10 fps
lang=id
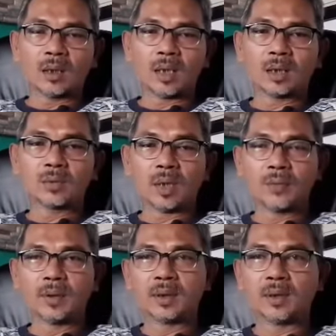Ada dua
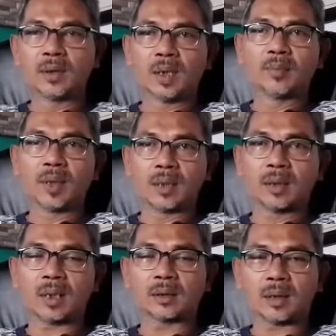video yang
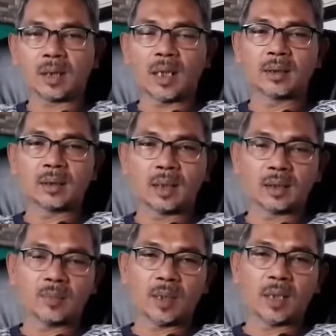beredar terkait
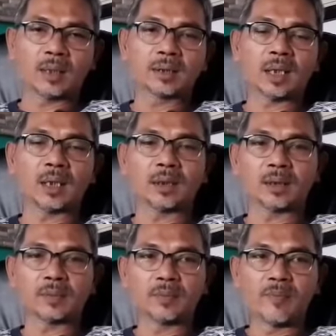dengan kepala desa ini.
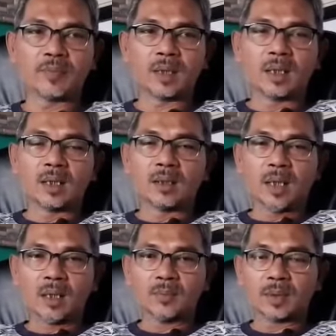
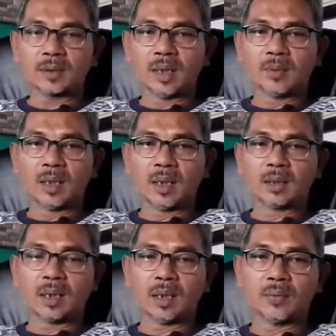Yang pertama
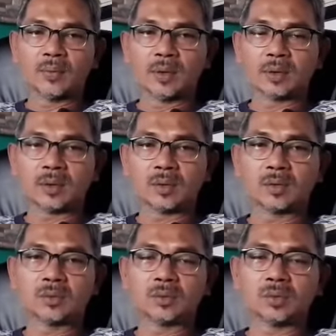adalah
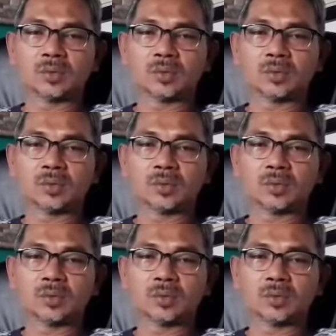video